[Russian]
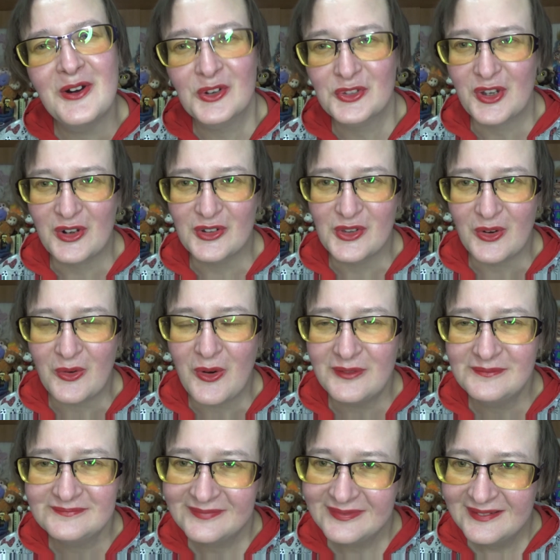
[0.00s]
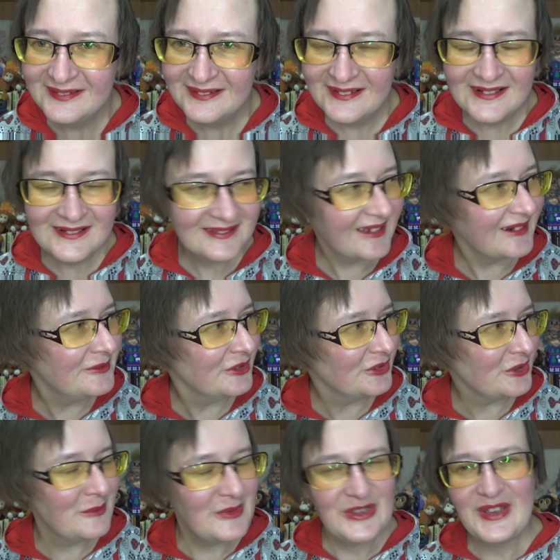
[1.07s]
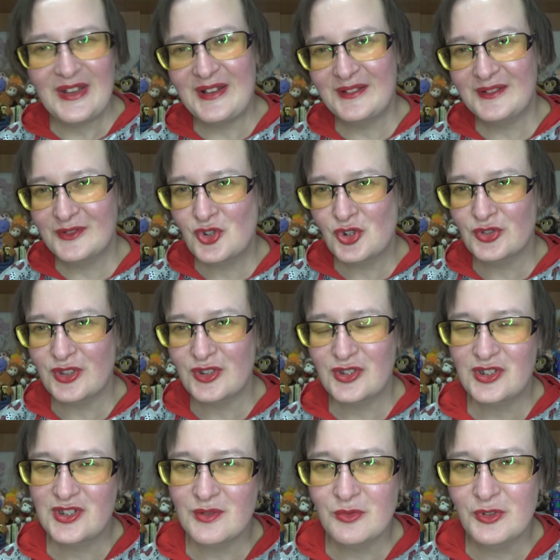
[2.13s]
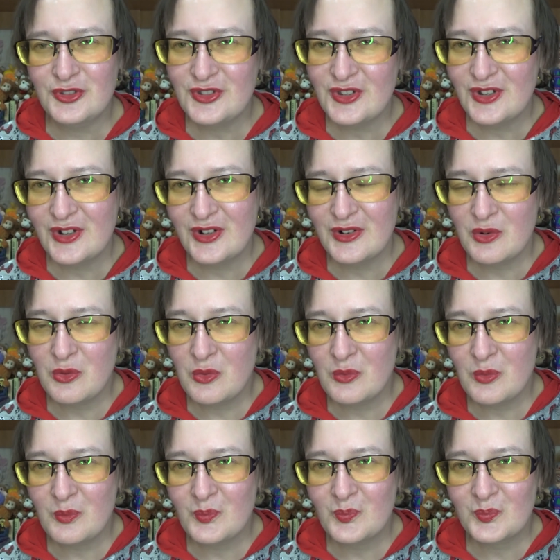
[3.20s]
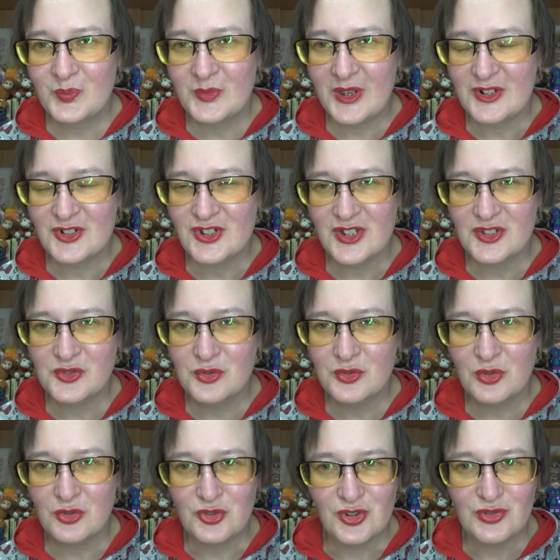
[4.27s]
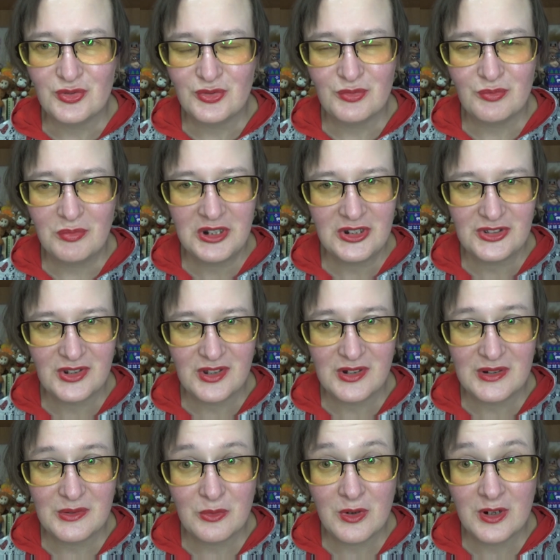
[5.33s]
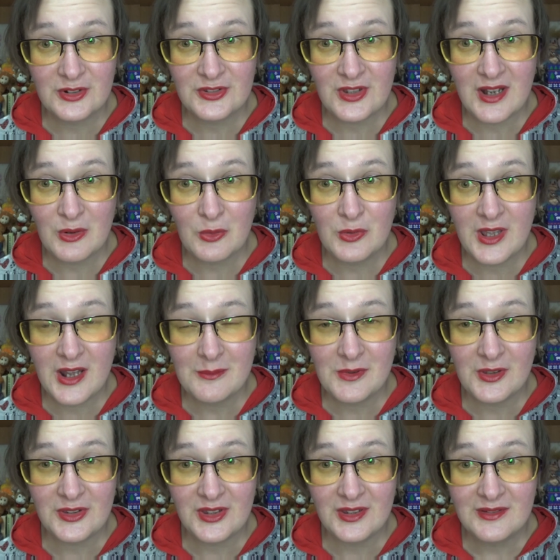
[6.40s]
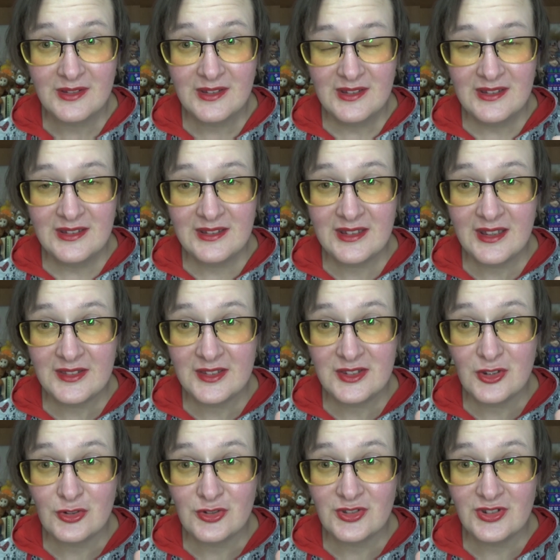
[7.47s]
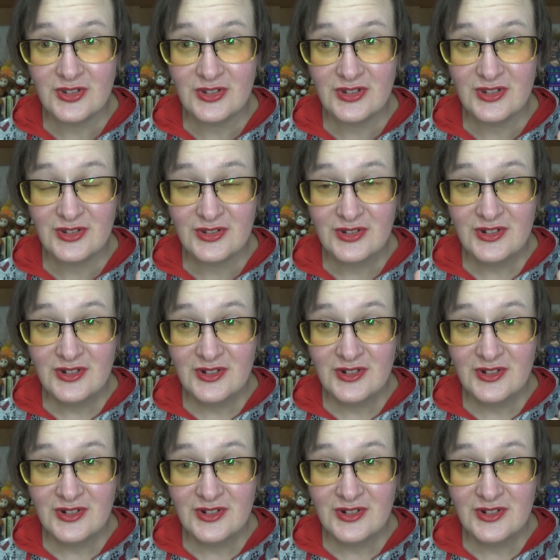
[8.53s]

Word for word: отоконоко. Так вот, у меня что-то сегодня так шастают очень близко у окна, у яблони. Я надеюсь, не